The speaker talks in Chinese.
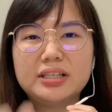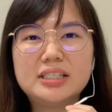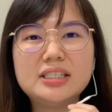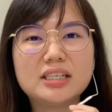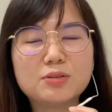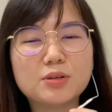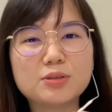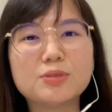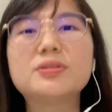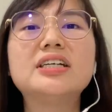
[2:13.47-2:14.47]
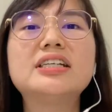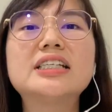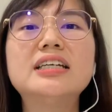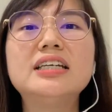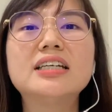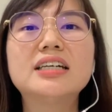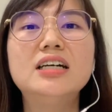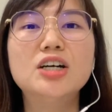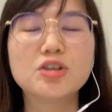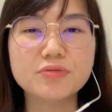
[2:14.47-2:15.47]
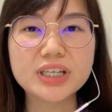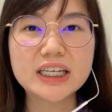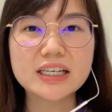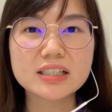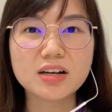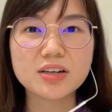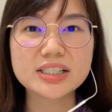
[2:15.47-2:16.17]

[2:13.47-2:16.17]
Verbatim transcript: 七千多宗的这一个COVID case 哦，